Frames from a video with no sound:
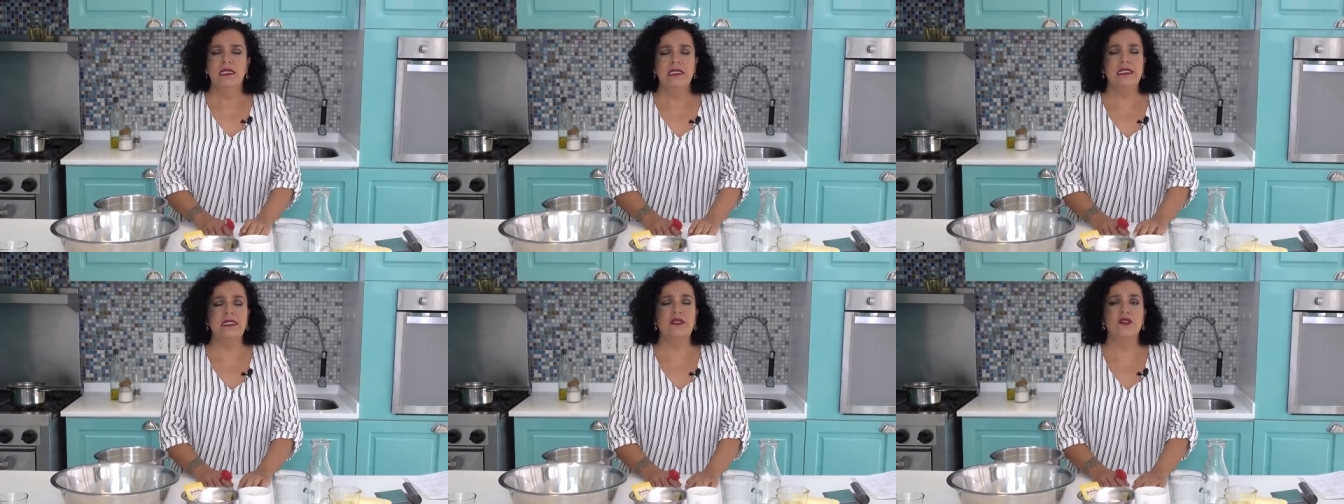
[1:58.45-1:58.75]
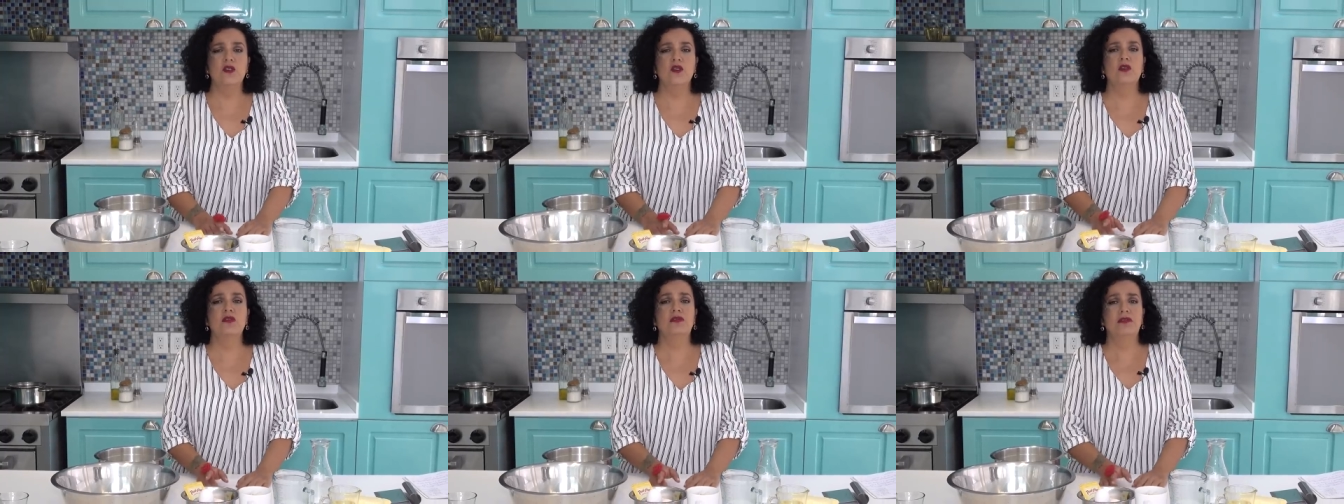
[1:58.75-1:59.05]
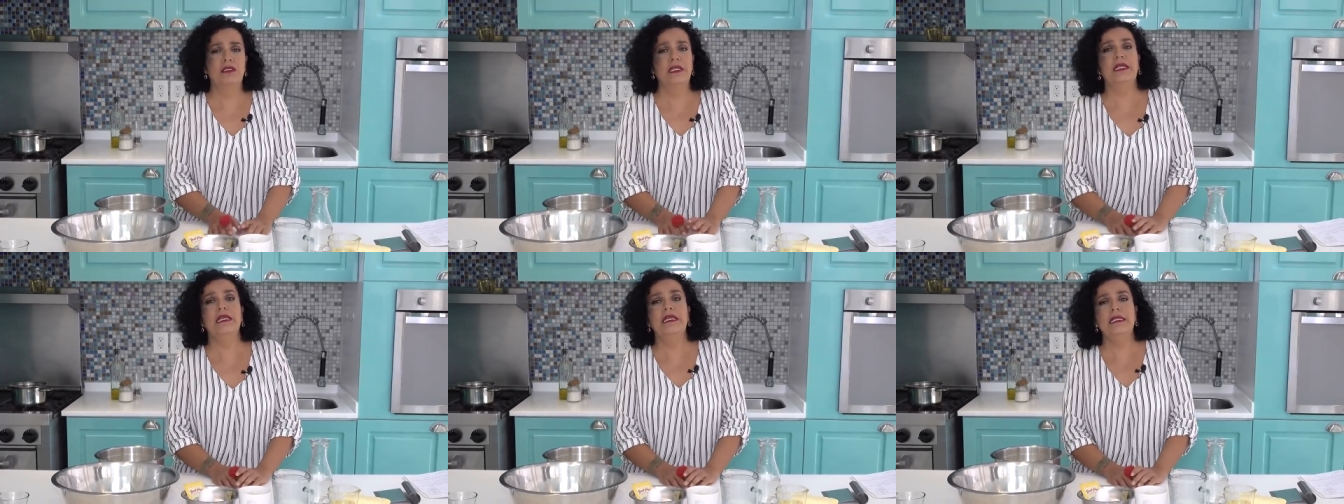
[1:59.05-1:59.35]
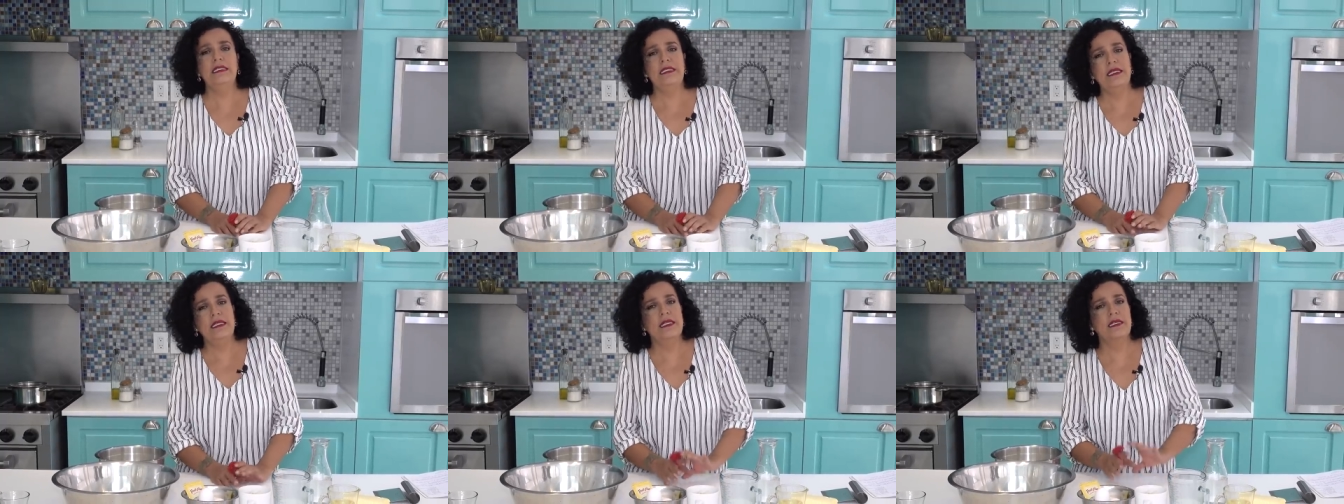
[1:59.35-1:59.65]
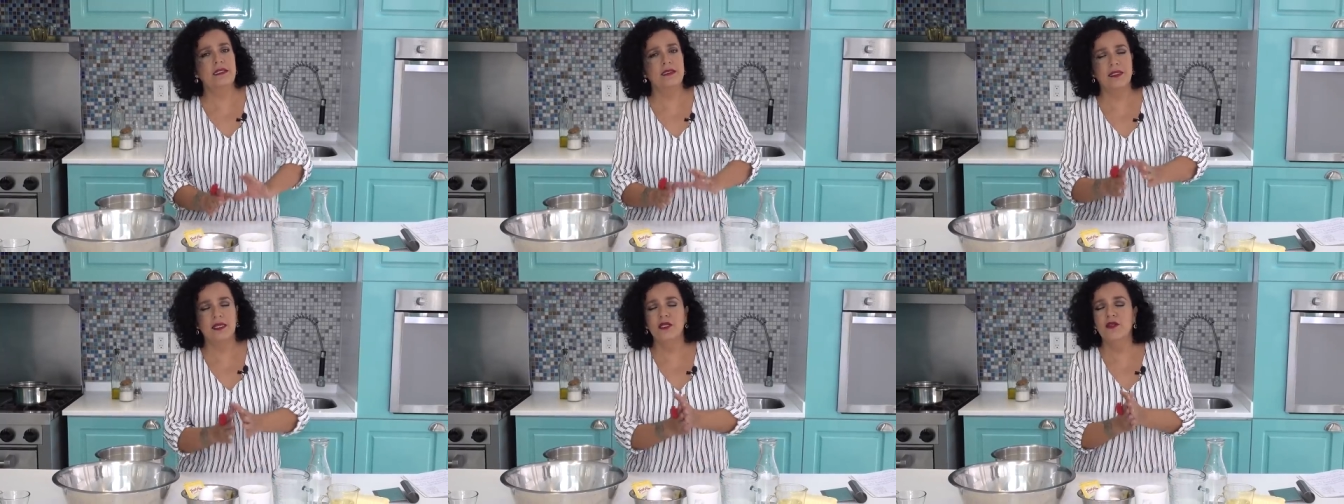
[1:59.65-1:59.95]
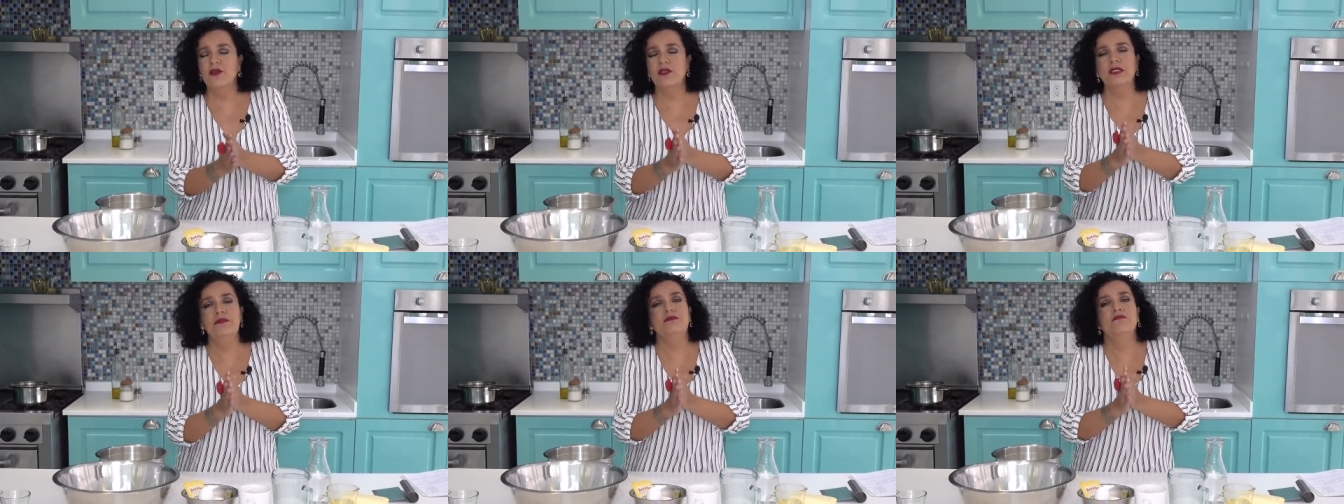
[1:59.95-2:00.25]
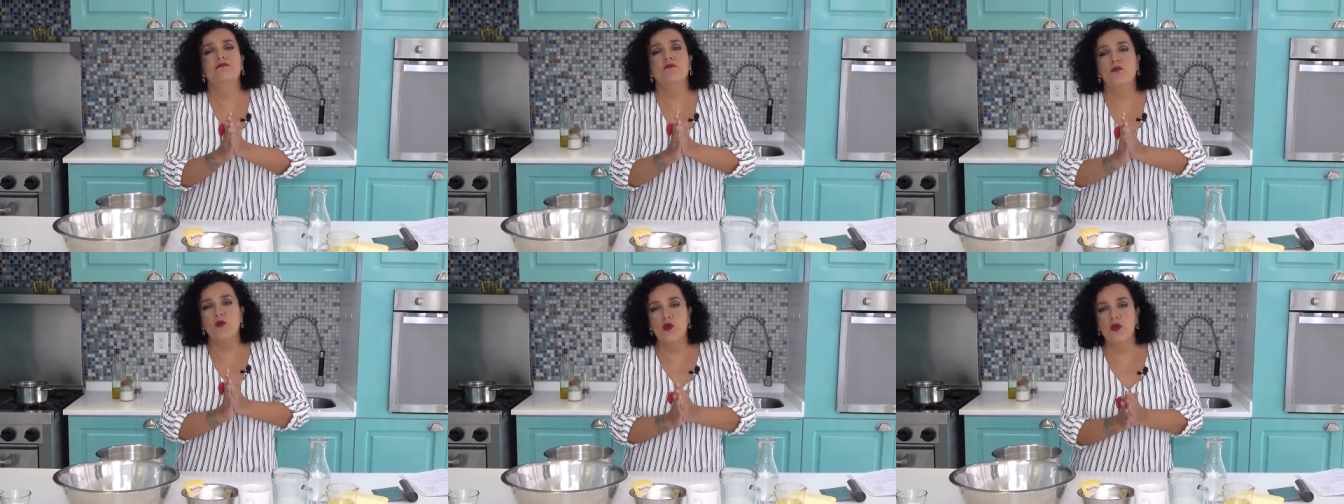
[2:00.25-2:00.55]
Y todos, sí, sí, extraño, es
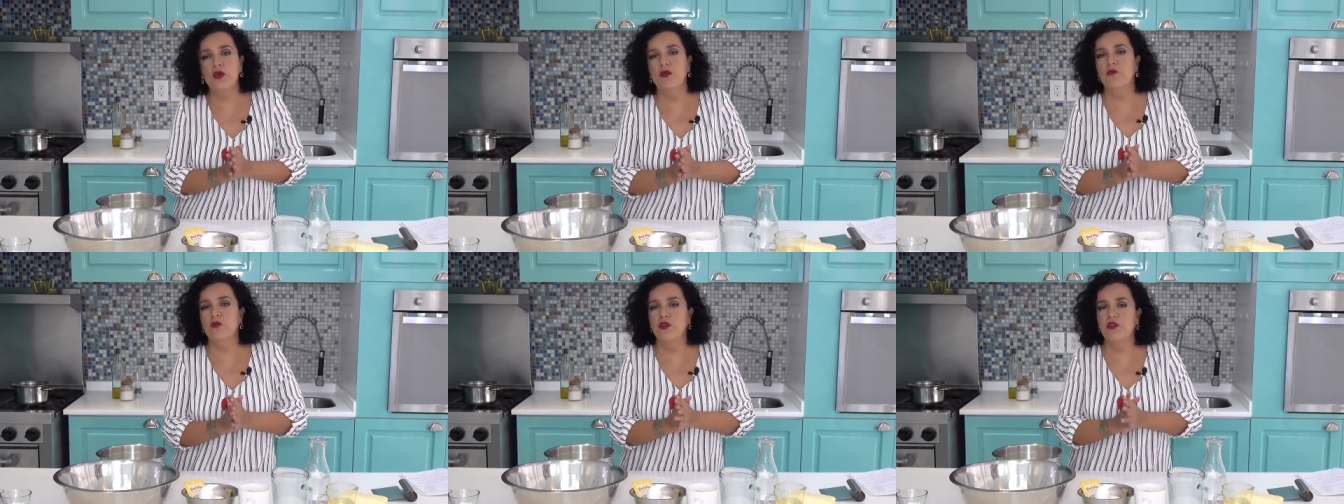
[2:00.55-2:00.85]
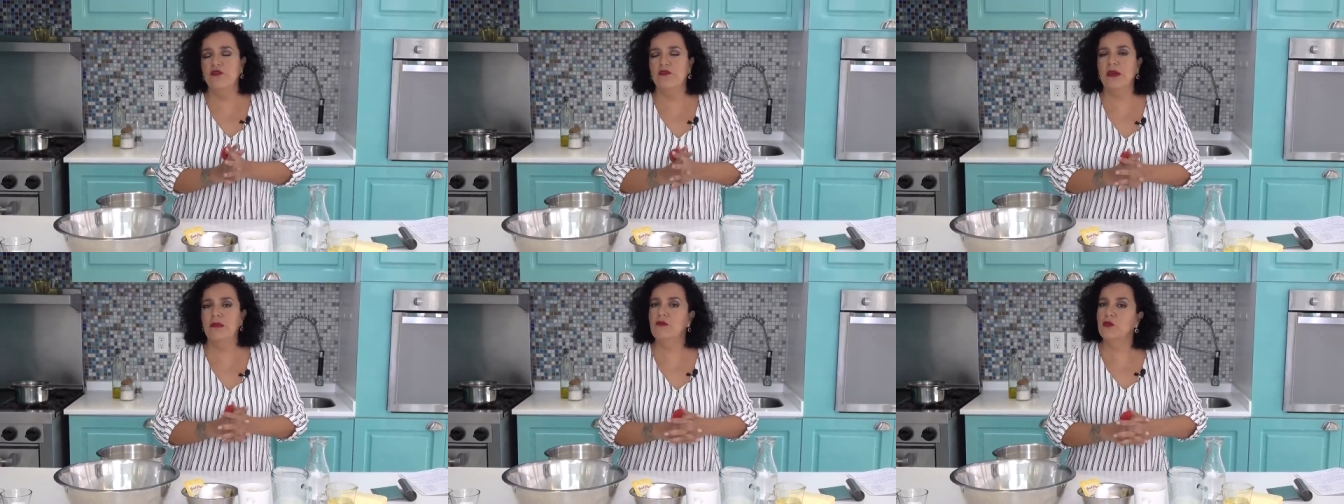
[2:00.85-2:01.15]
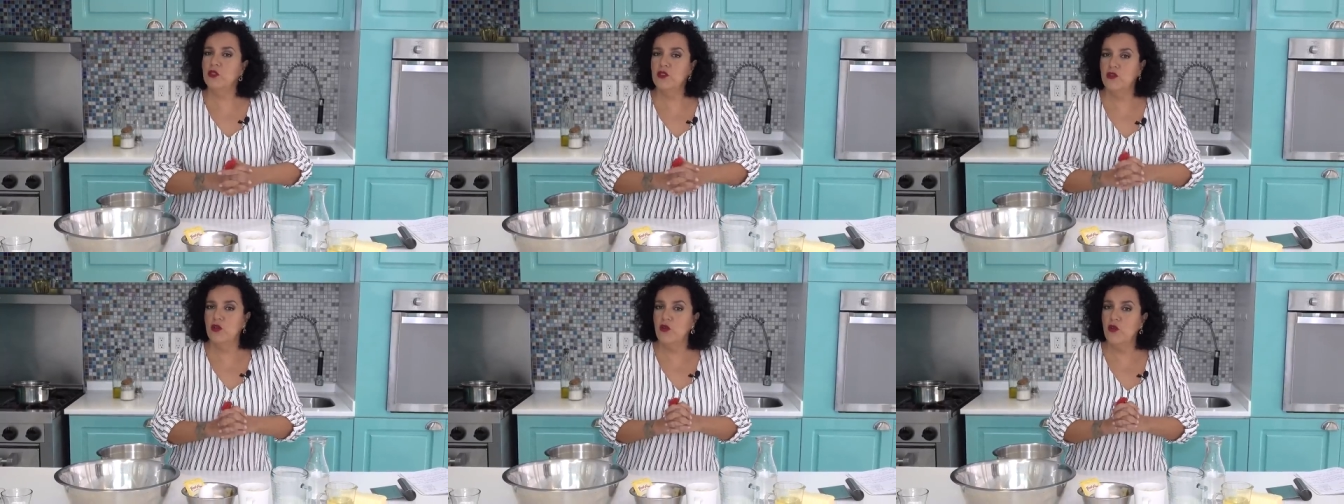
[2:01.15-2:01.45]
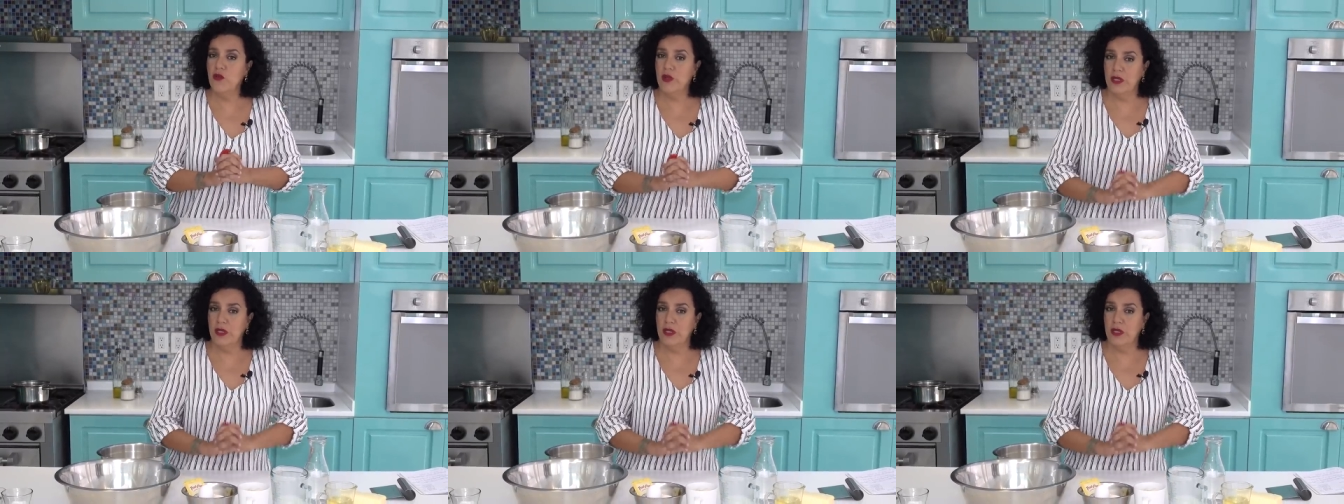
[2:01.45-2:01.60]
muy, muy famoso